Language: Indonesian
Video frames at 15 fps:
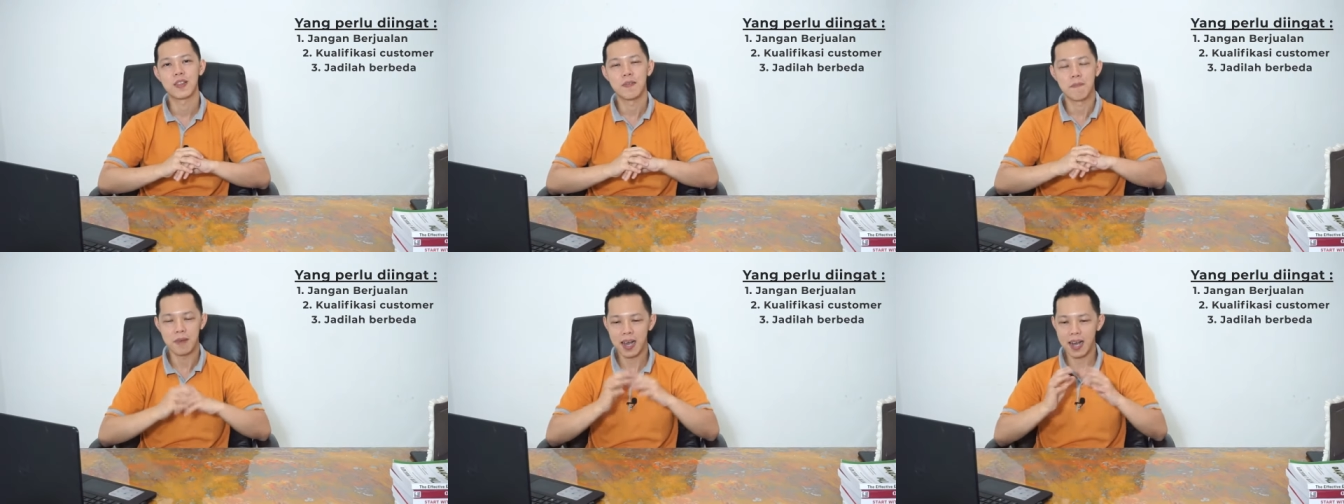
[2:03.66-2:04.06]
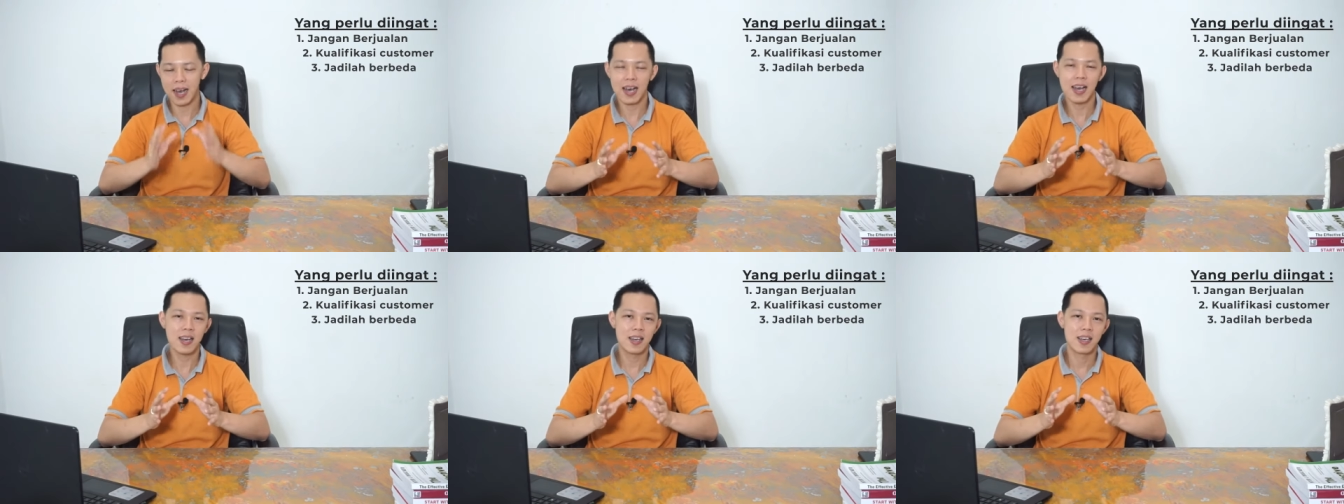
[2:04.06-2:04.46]

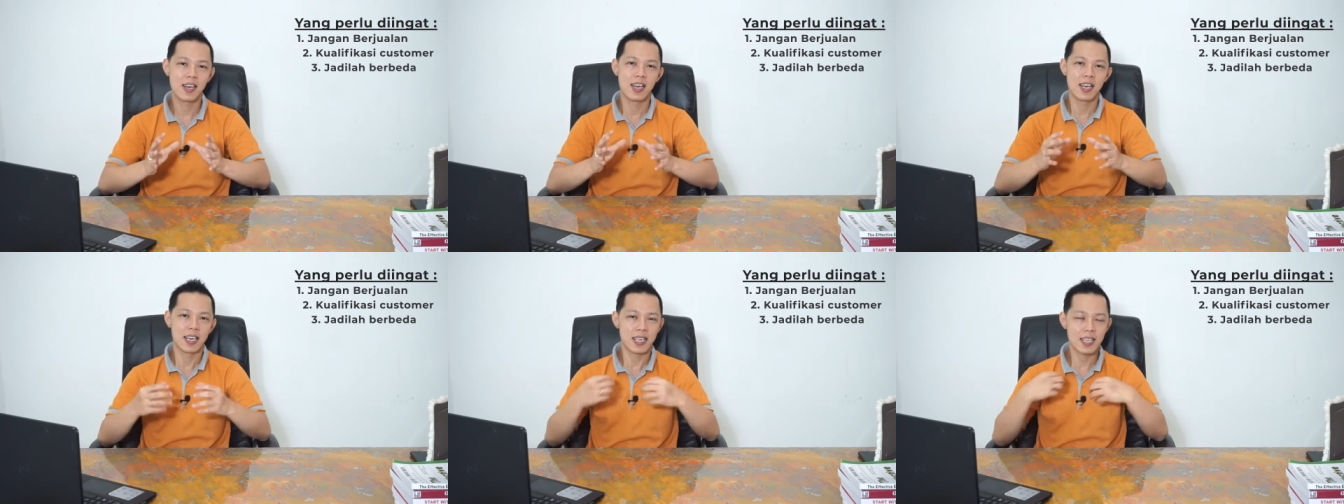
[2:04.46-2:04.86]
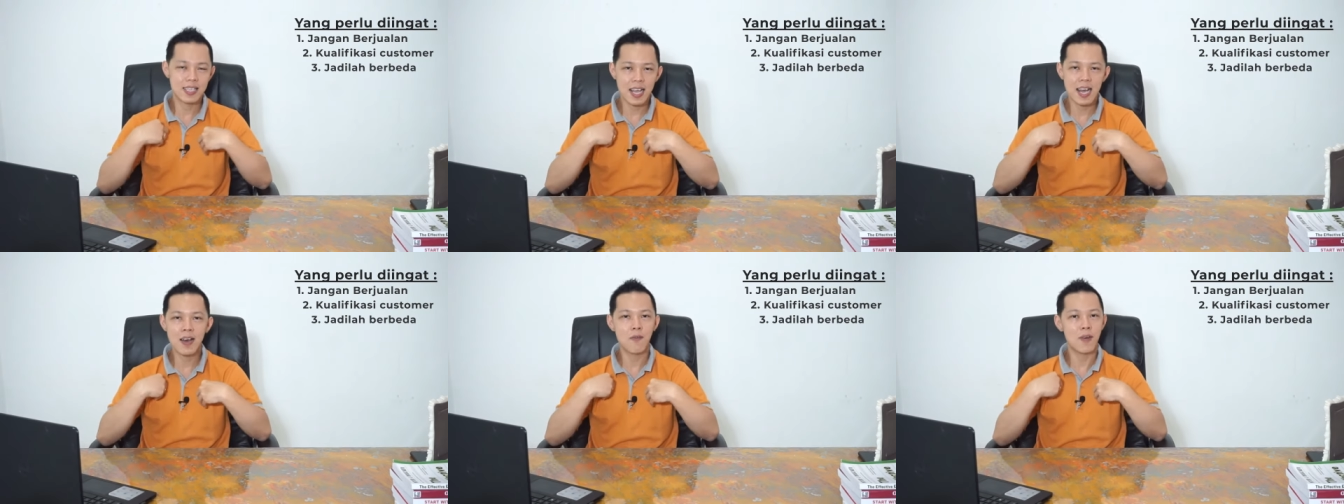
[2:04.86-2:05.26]
Maka
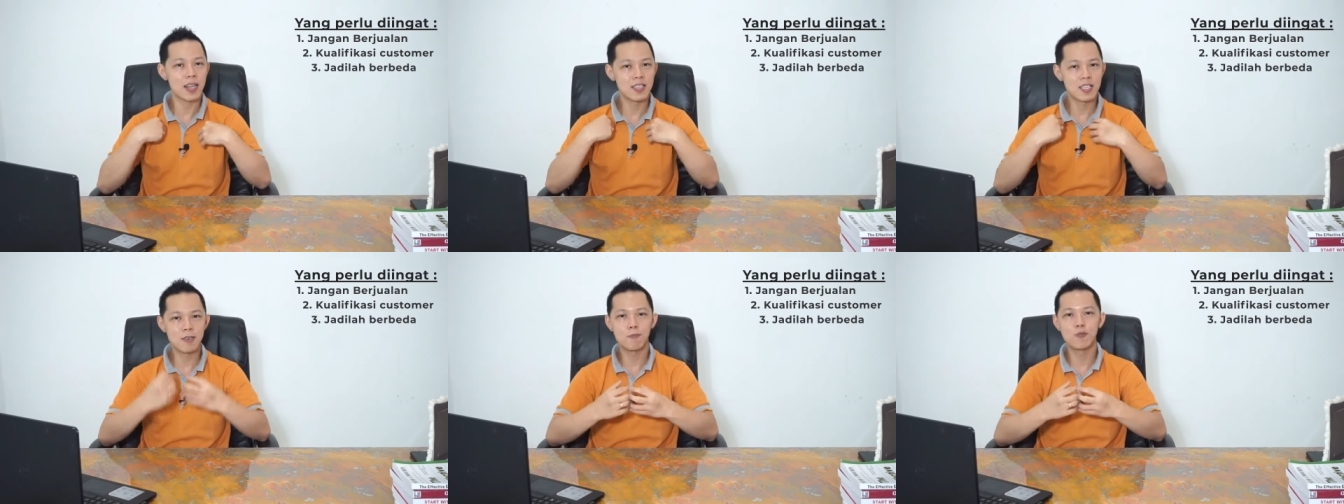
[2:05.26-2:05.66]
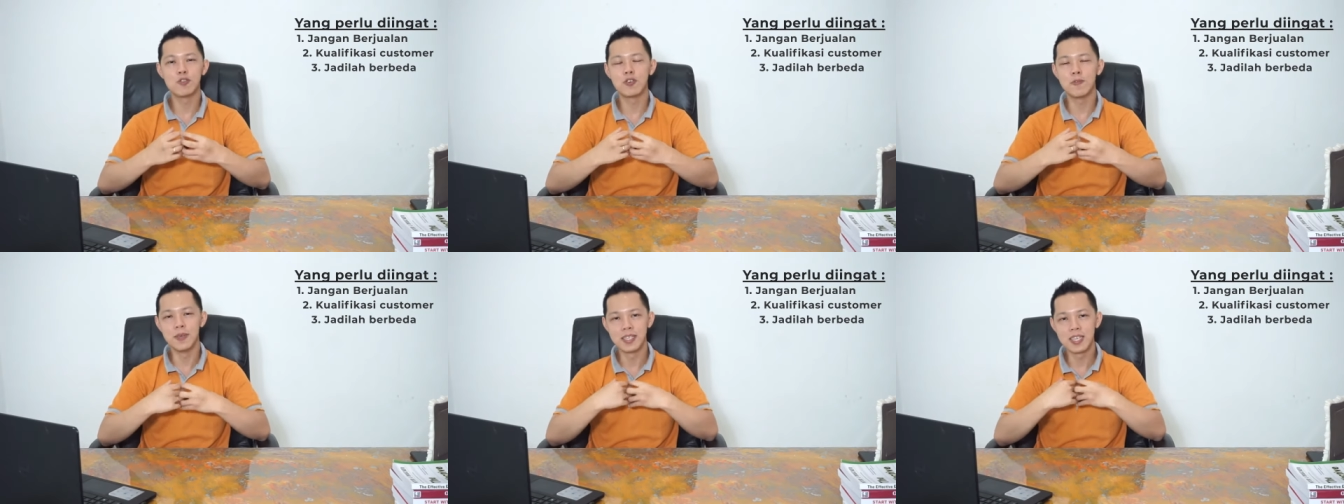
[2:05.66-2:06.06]
kita wajib
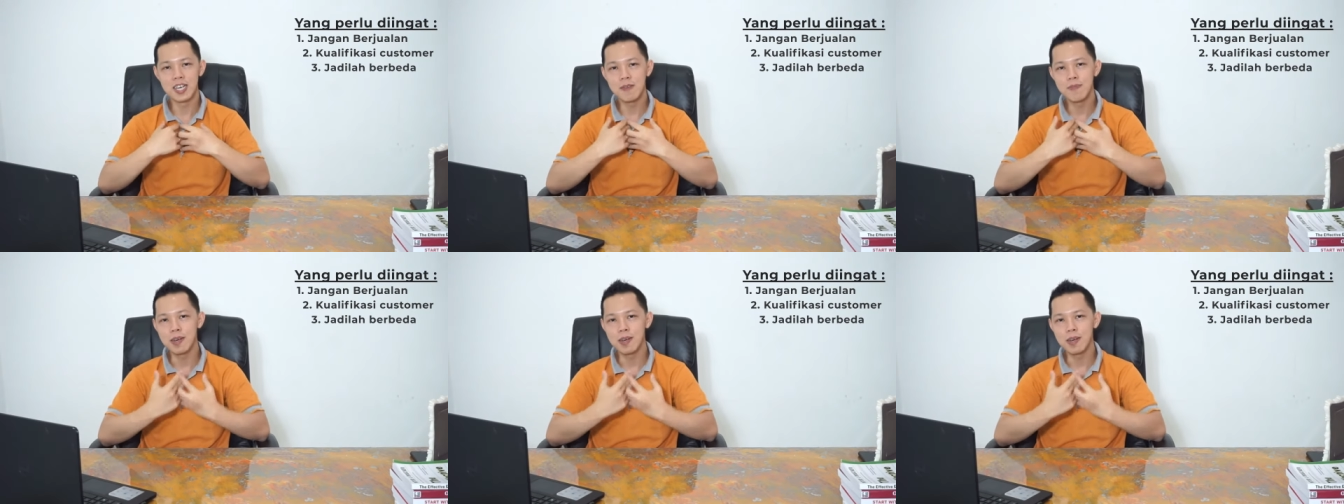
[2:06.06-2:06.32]
untuk menjadi